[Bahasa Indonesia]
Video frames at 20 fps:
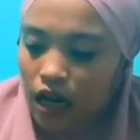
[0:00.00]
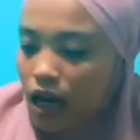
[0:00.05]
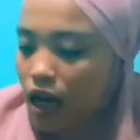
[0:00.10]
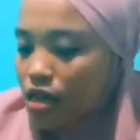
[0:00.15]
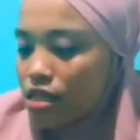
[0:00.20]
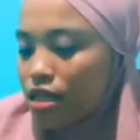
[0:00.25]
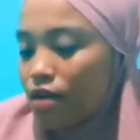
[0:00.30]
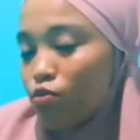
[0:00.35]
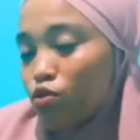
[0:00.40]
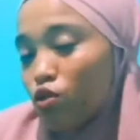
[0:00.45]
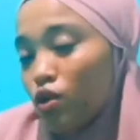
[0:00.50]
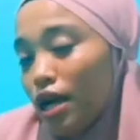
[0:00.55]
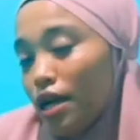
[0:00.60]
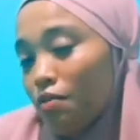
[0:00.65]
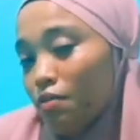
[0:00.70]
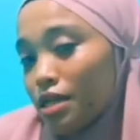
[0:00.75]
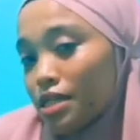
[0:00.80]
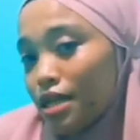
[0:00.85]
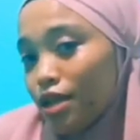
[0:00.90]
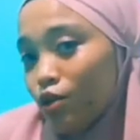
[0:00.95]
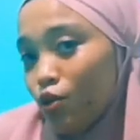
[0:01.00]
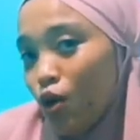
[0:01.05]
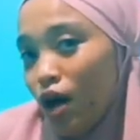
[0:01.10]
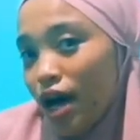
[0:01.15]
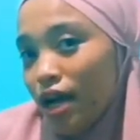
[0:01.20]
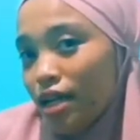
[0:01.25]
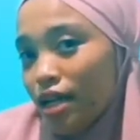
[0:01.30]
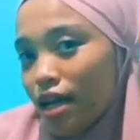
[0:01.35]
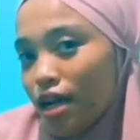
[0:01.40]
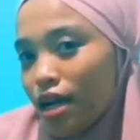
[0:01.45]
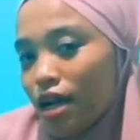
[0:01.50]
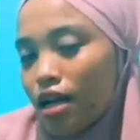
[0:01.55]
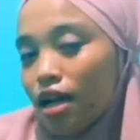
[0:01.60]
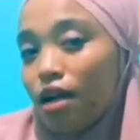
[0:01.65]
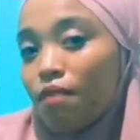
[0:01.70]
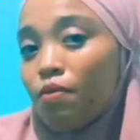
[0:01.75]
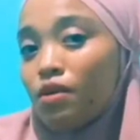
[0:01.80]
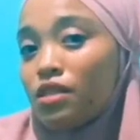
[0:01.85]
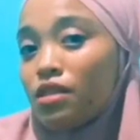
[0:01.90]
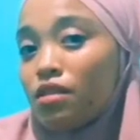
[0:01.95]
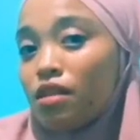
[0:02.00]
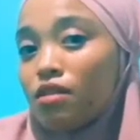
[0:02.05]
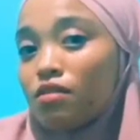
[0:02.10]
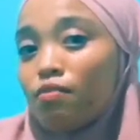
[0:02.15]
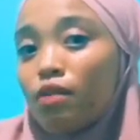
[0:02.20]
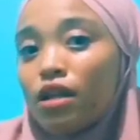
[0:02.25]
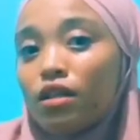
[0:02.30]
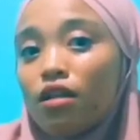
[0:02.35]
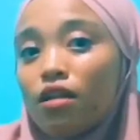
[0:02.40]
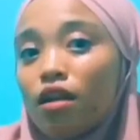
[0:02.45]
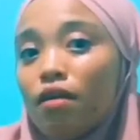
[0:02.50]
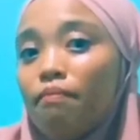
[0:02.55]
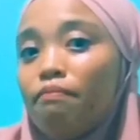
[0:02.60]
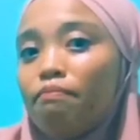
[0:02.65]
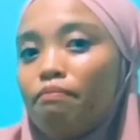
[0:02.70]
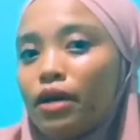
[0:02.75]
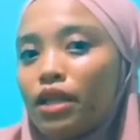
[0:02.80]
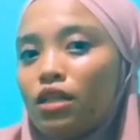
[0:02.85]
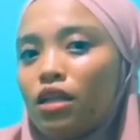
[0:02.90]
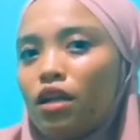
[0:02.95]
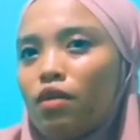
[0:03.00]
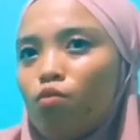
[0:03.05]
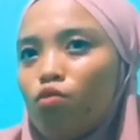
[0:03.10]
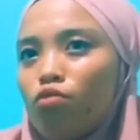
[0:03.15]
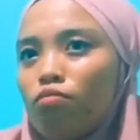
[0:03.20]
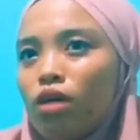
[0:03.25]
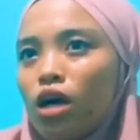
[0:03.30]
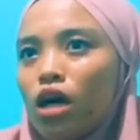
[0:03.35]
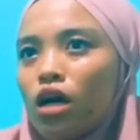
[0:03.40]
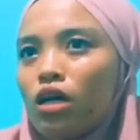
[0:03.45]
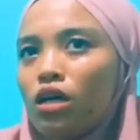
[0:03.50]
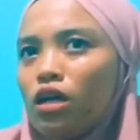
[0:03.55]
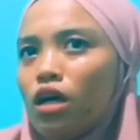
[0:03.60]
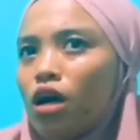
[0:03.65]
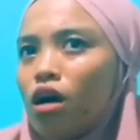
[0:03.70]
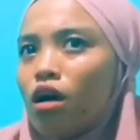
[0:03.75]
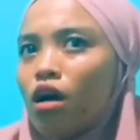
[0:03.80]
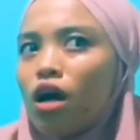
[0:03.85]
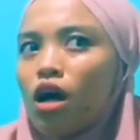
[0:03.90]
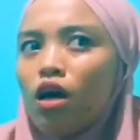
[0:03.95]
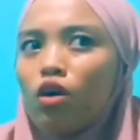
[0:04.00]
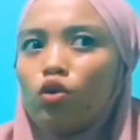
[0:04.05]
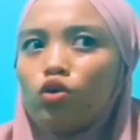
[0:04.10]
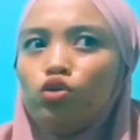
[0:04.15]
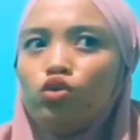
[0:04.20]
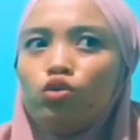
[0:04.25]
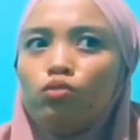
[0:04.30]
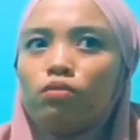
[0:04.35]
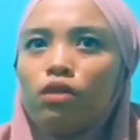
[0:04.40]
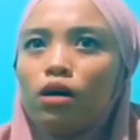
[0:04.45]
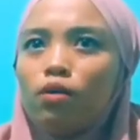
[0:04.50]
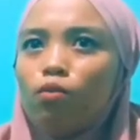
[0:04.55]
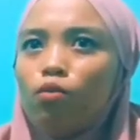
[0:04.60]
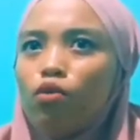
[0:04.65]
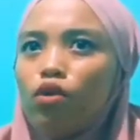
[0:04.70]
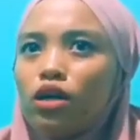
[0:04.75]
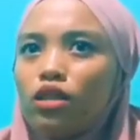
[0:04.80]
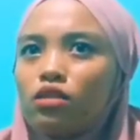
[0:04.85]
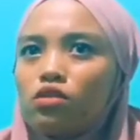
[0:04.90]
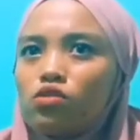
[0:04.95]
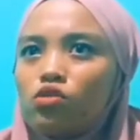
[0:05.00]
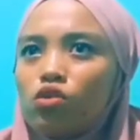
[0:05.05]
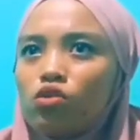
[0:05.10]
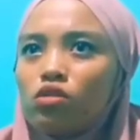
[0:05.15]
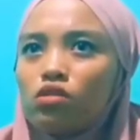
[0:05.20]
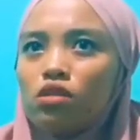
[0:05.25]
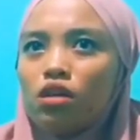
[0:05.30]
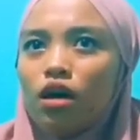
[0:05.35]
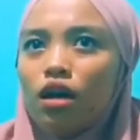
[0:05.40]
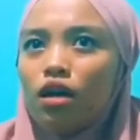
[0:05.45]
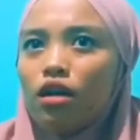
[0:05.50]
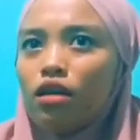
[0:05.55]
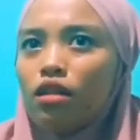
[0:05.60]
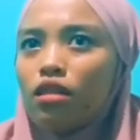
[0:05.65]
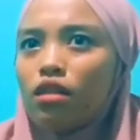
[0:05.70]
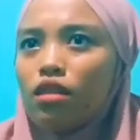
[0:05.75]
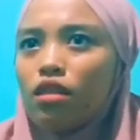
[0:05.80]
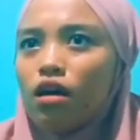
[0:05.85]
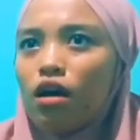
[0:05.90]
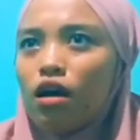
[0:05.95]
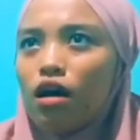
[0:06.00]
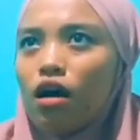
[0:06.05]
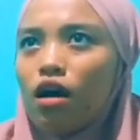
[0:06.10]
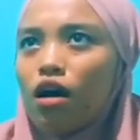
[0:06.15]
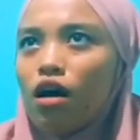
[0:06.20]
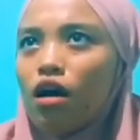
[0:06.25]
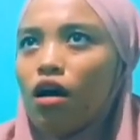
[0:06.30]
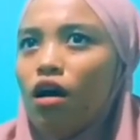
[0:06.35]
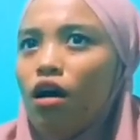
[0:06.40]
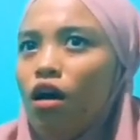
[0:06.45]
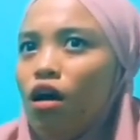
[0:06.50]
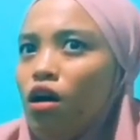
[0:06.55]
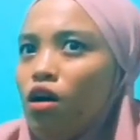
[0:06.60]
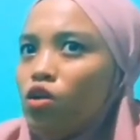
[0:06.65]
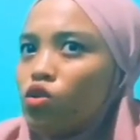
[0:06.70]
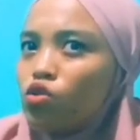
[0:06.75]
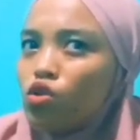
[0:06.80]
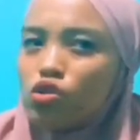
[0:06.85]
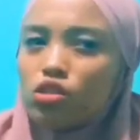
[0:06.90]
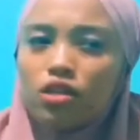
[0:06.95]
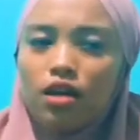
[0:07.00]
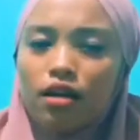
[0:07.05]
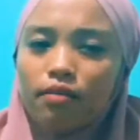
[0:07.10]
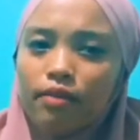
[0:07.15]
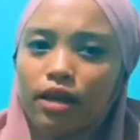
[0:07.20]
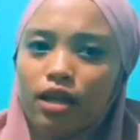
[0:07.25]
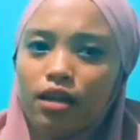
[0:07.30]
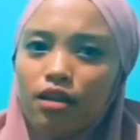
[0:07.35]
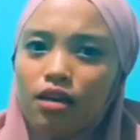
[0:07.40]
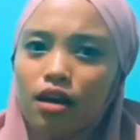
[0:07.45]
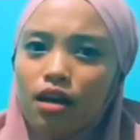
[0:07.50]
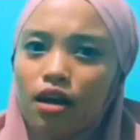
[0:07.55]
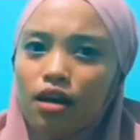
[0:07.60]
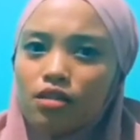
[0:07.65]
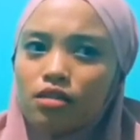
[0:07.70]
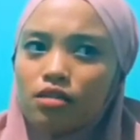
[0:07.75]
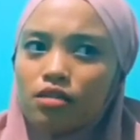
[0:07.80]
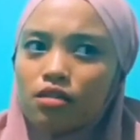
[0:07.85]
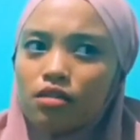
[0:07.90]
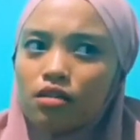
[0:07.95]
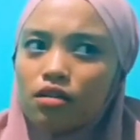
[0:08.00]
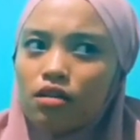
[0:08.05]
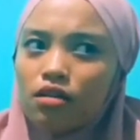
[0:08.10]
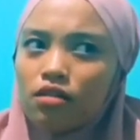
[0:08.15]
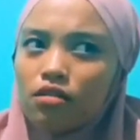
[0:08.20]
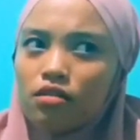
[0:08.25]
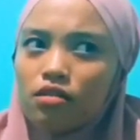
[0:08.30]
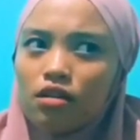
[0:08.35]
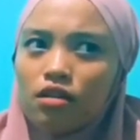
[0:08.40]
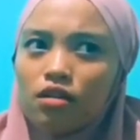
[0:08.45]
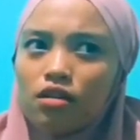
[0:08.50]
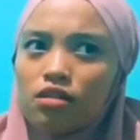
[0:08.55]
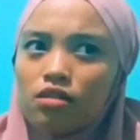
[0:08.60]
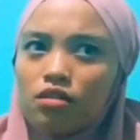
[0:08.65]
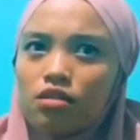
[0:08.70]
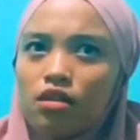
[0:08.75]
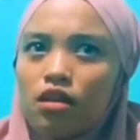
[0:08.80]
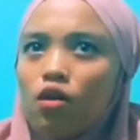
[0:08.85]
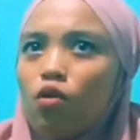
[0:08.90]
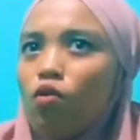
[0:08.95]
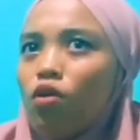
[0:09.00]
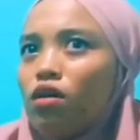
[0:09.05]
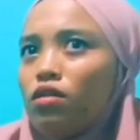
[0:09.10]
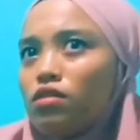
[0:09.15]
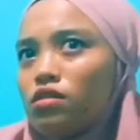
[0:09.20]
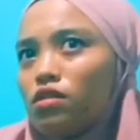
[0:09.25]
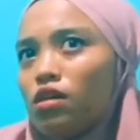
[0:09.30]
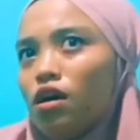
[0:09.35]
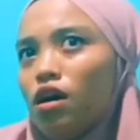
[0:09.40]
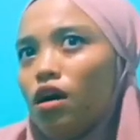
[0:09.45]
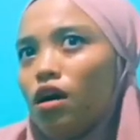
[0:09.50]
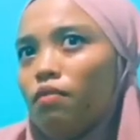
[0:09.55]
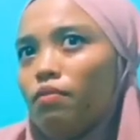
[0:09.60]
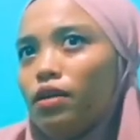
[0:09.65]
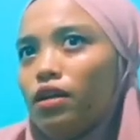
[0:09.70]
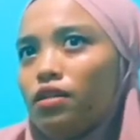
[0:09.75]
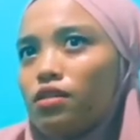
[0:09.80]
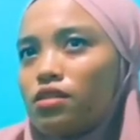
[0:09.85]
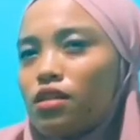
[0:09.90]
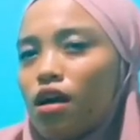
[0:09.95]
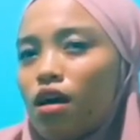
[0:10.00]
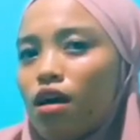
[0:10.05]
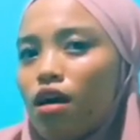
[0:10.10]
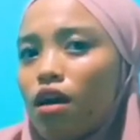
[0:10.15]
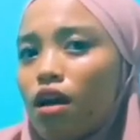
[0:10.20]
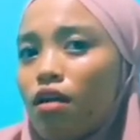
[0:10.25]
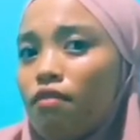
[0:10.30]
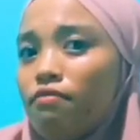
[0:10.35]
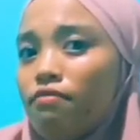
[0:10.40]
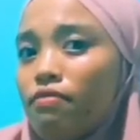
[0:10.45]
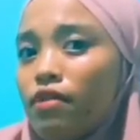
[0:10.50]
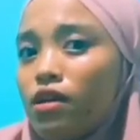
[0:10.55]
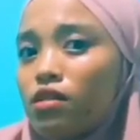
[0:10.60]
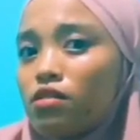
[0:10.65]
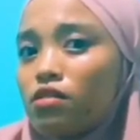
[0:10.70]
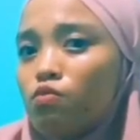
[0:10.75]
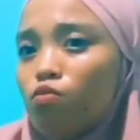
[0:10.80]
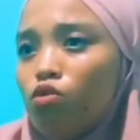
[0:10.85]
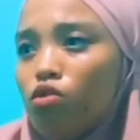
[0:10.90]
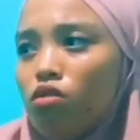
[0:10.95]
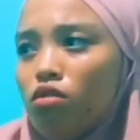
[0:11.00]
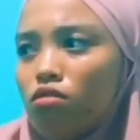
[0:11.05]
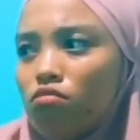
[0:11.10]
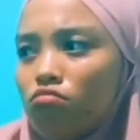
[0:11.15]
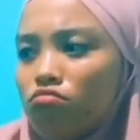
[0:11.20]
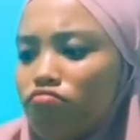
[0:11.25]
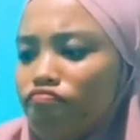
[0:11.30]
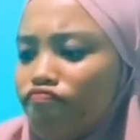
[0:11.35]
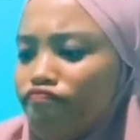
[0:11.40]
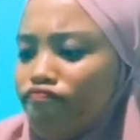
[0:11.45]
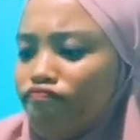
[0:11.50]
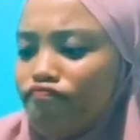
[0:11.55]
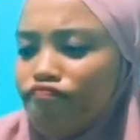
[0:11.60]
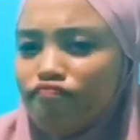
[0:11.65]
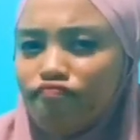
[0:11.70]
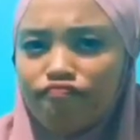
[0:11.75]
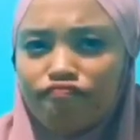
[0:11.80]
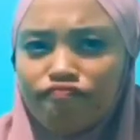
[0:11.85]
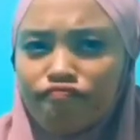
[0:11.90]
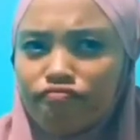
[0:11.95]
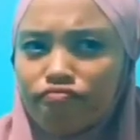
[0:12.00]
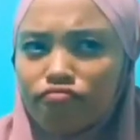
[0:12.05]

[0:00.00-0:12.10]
Samsung A51 hadir dengan kapasitas baterai 4000 mah yang kalau cuma buat sosialita sosial media sejenisnya WhatsApp, Instagram, Facebook, hmm,